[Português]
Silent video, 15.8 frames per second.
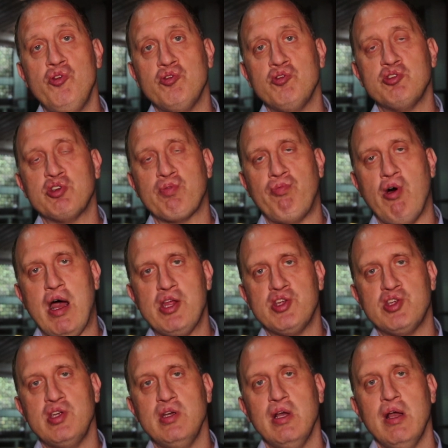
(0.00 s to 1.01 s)
únicos
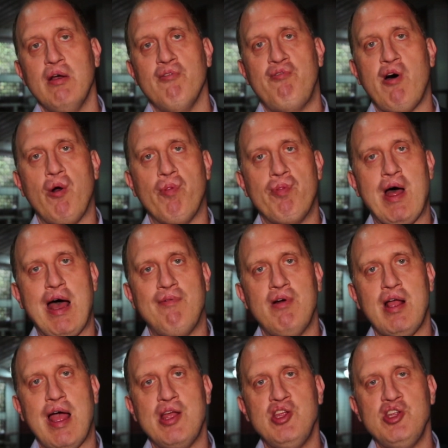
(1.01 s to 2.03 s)
esportes que
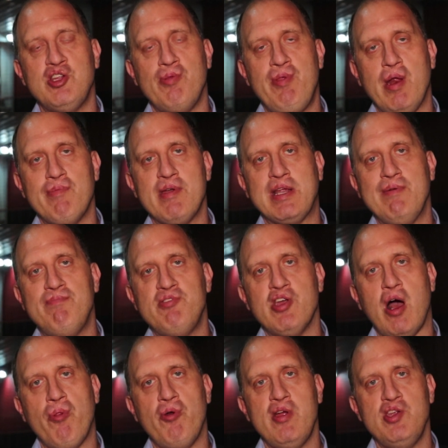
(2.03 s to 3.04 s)
faltava a gente ter uma equipe de
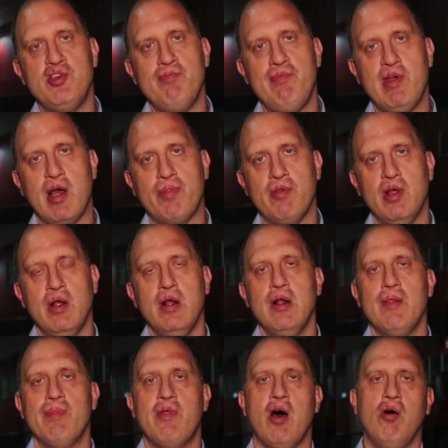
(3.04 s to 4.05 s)
alto rendimento.
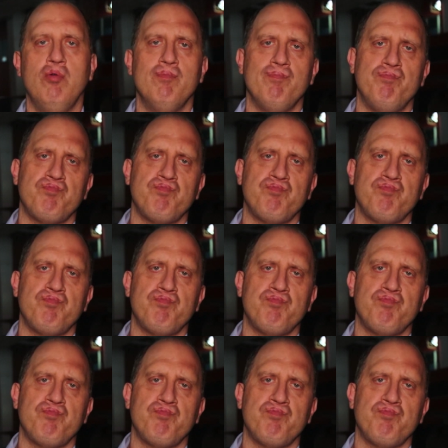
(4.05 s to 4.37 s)
Então,